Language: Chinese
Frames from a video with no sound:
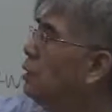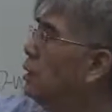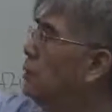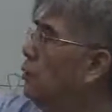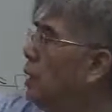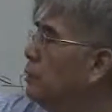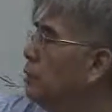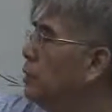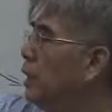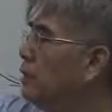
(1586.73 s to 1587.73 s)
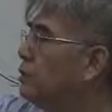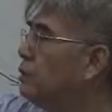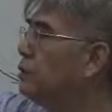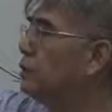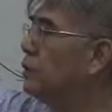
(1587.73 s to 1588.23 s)
d o b i n Watson test
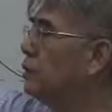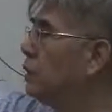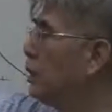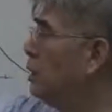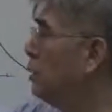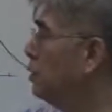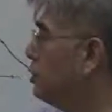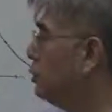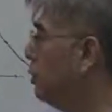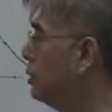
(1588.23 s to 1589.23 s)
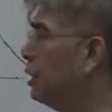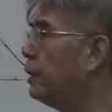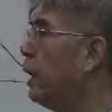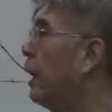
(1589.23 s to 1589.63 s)
statistic 一定值会比较